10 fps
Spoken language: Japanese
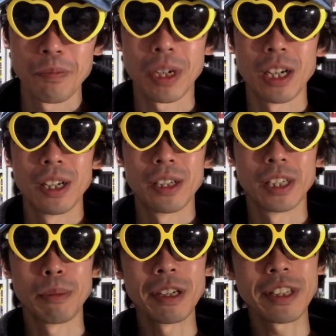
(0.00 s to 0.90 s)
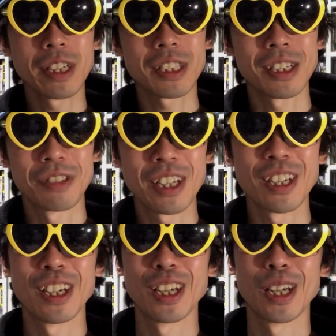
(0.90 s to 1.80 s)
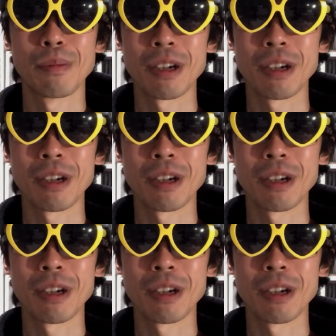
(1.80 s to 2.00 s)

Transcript: まあ山寺さんのね、えー、